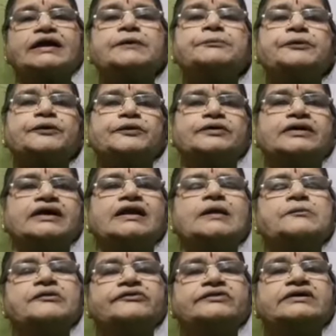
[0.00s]
இப்போது
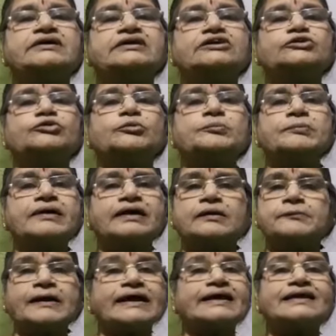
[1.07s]
நம்ம வந்து கும்ப
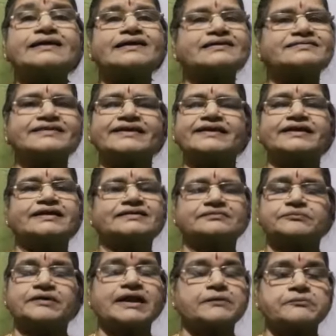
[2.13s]
மகர ராசிக்கு
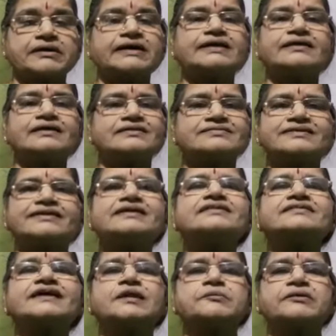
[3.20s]
மகர ராசிக்கு
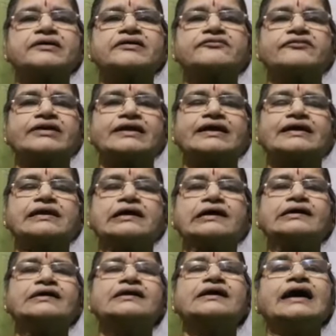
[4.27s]
சனி பகவான் தான்
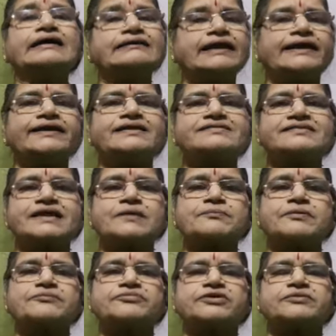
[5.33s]
அதில் என்ன
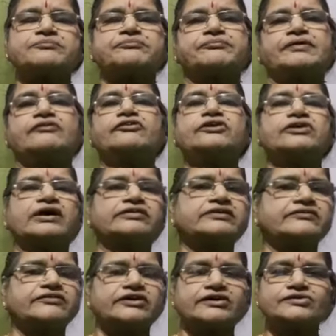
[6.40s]
சிறப்பம்சம் அவர் அது
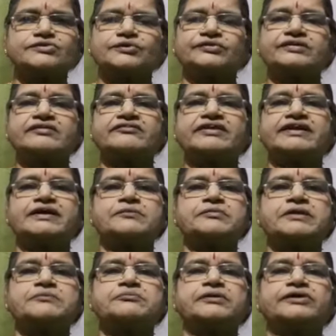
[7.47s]
அவருடைய சொந்த வீடு
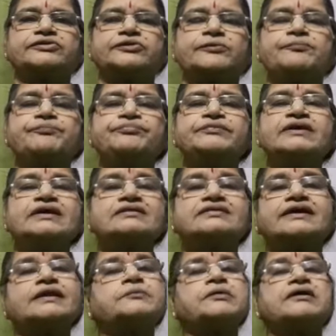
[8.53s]
அப்படின்னு பார்த்தோம்
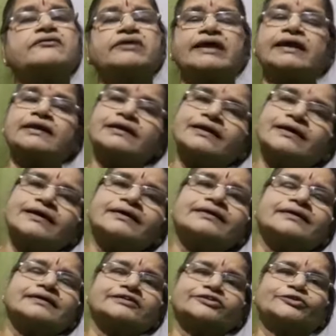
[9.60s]
சனி பகவான் எல்லா
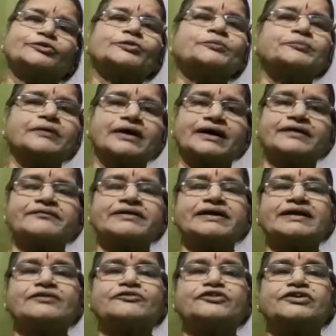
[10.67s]
கிரகத்துக்கும்
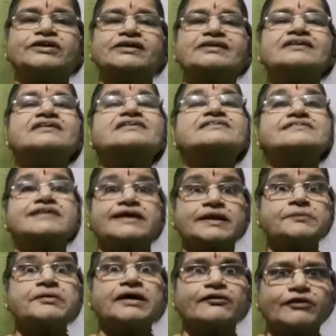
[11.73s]
பார்வைகள் உண்டு சனி
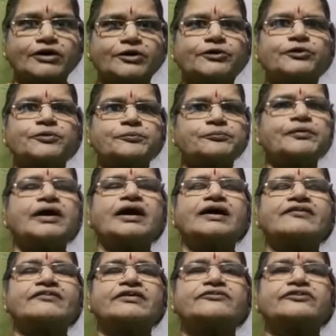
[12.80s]
பகவானுக்கும்
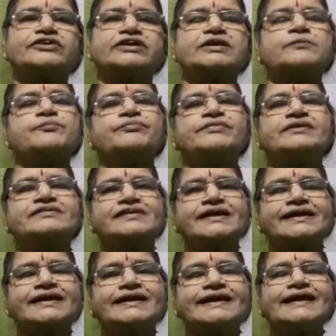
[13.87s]
பார்வை உண்டு
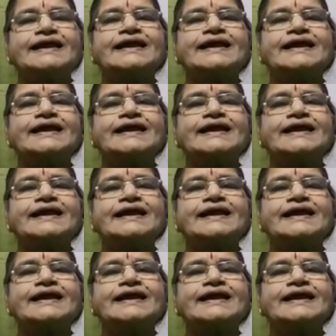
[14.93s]
சனி